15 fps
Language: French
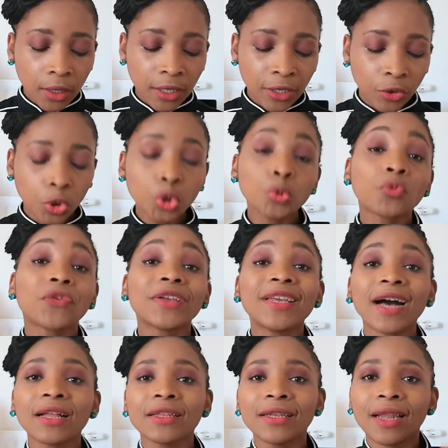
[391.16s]
Et que je pouvais
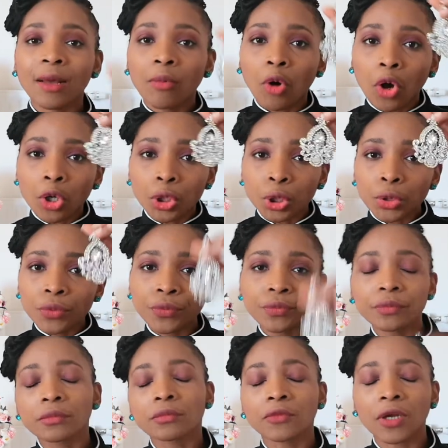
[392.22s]
garder la broche.
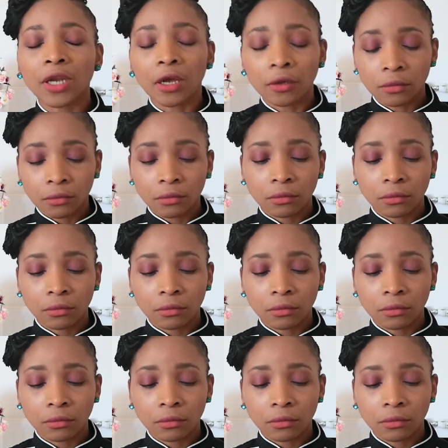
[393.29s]
Voilà.